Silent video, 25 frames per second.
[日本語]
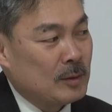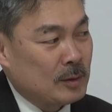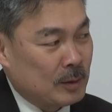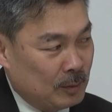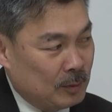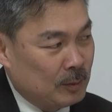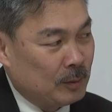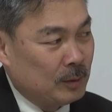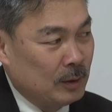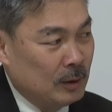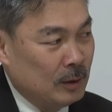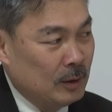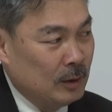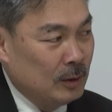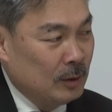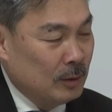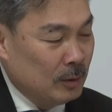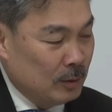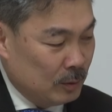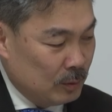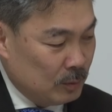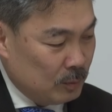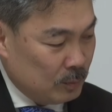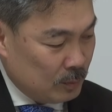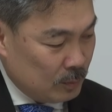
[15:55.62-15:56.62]
いですけどこれは
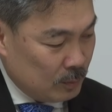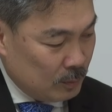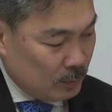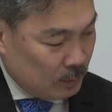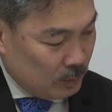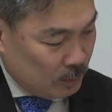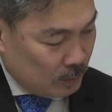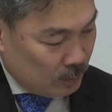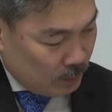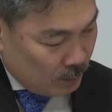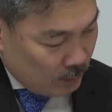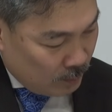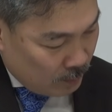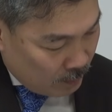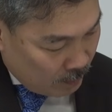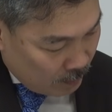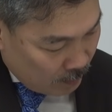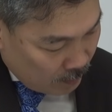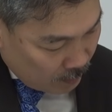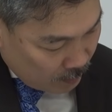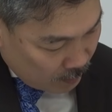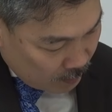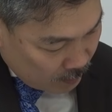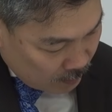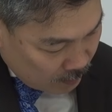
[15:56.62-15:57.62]
大切ですね強
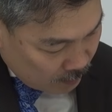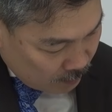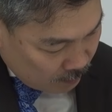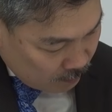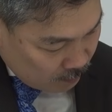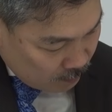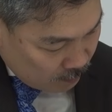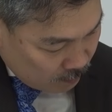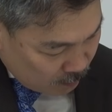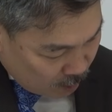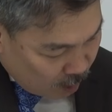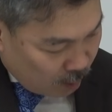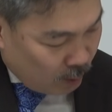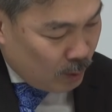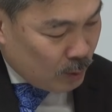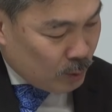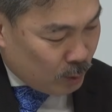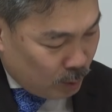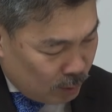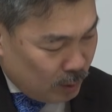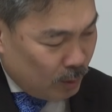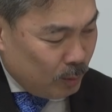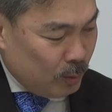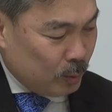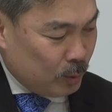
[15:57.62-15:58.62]
靭化対策
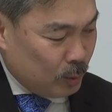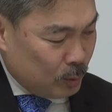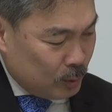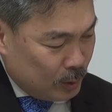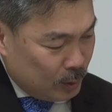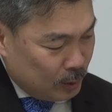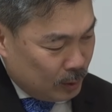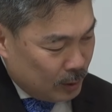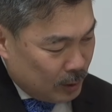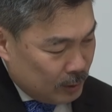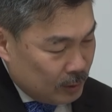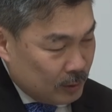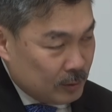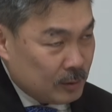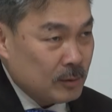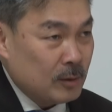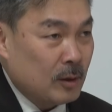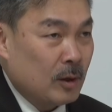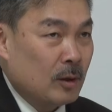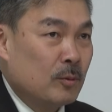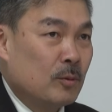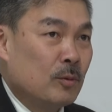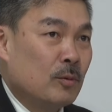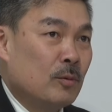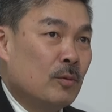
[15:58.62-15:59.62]
それはもう当然大切です
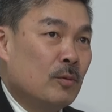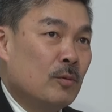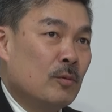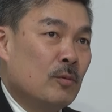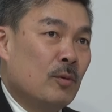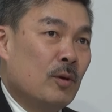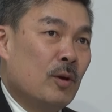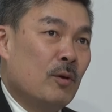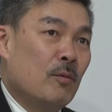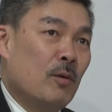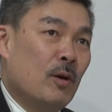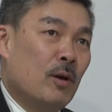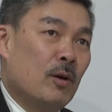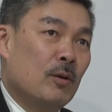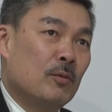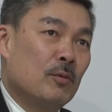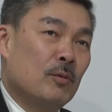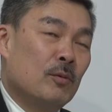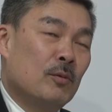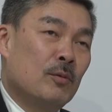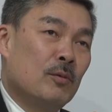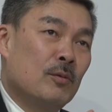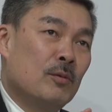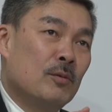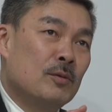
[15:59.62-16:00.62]
あのこれはあ
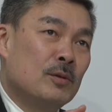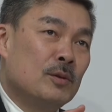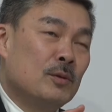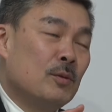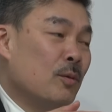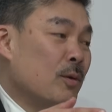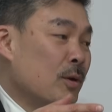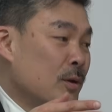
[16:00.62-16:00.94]
のこ